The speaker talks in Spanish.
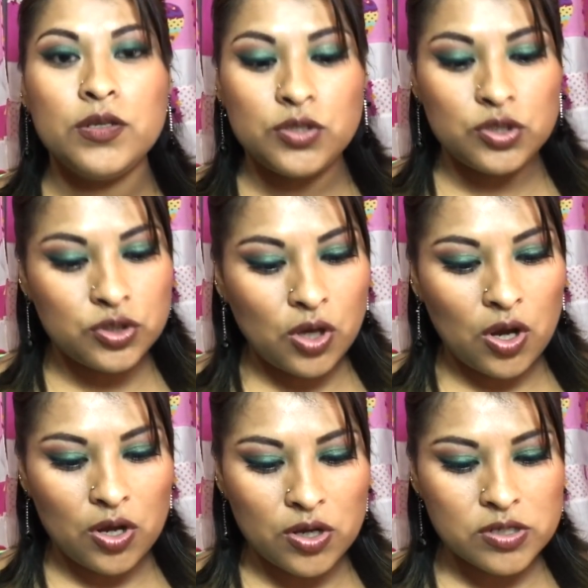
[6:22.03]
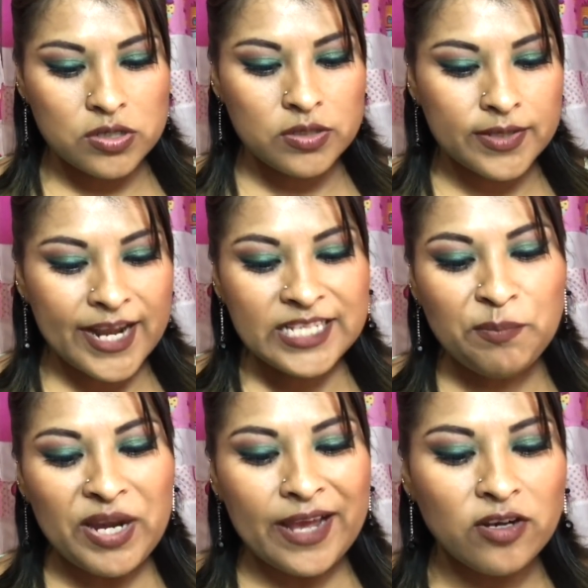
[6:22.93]
son tres
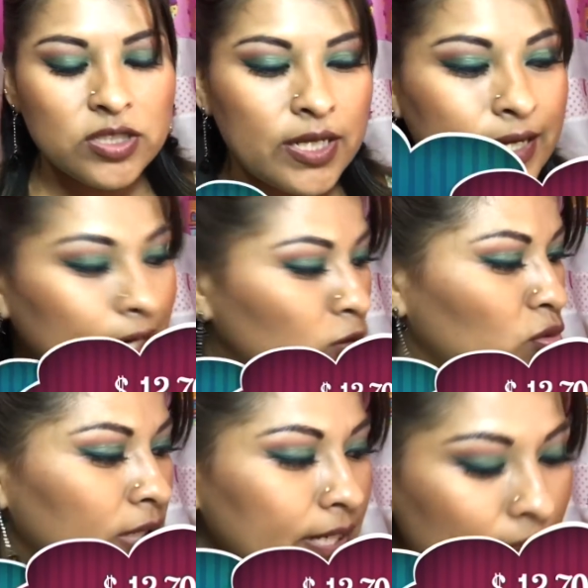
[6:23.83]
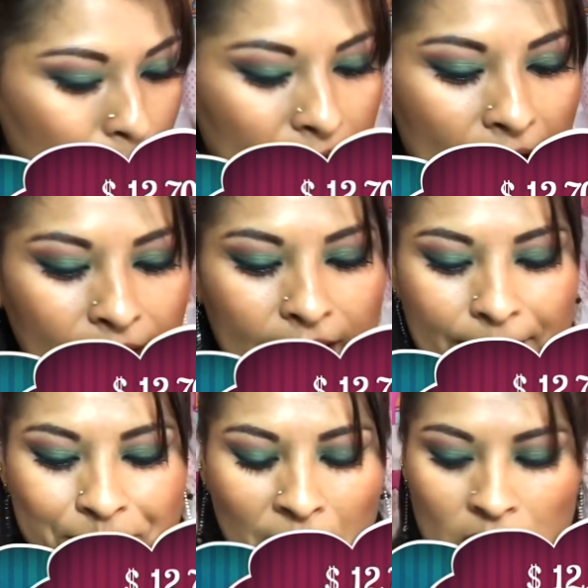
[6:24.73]
pliegos de cartulina blanca.